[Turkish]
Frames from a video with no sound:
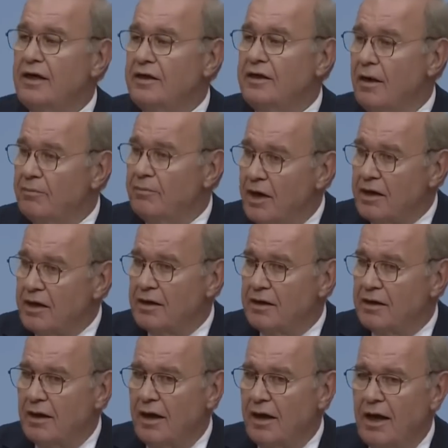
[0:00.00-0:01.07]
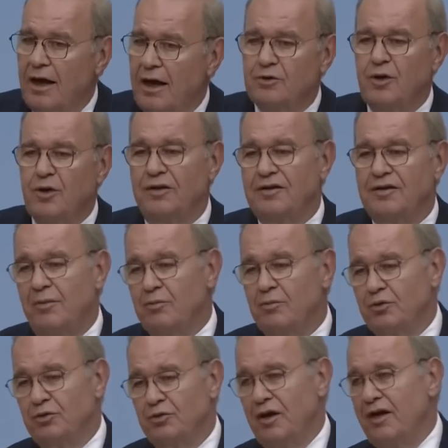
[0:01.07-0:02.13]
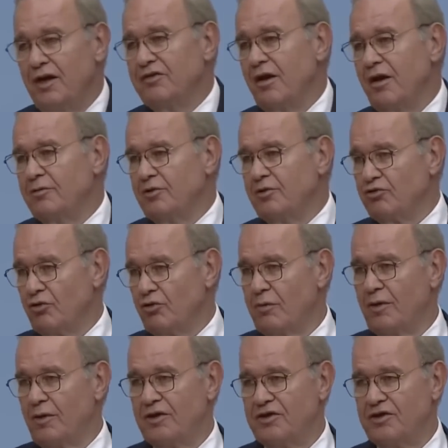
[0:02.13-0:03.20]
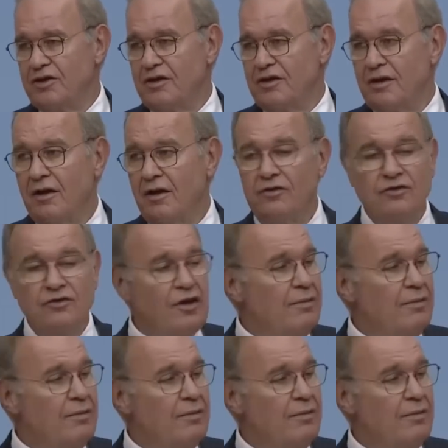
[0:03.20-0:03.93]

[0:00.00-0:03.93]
Gereğini yapmak, Erdoğan'dan bunun hesabını sormak için